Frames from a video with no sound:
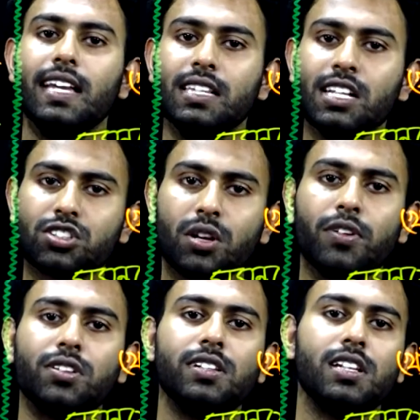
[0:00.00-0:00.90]
এদের
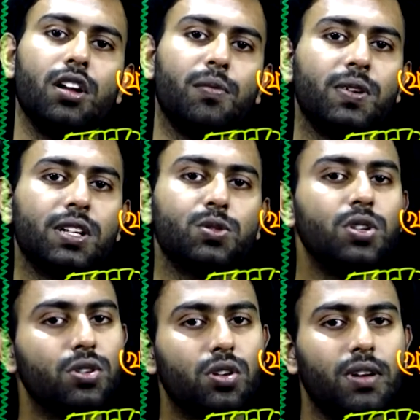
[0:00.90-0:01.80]
সমন্বয়ে যে লবণটা
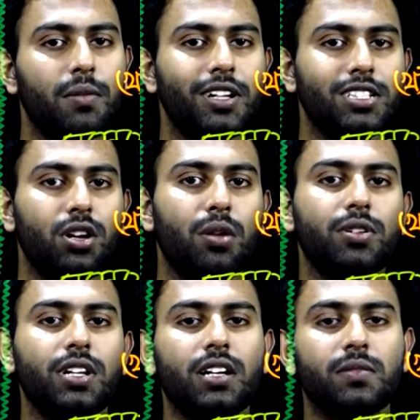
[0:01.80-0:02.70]
তৈরি করবো আমরা সেই
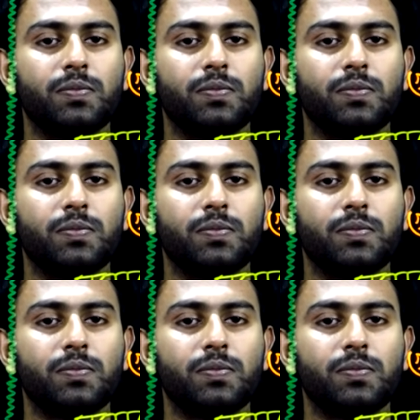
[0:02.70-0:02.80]
লবণটা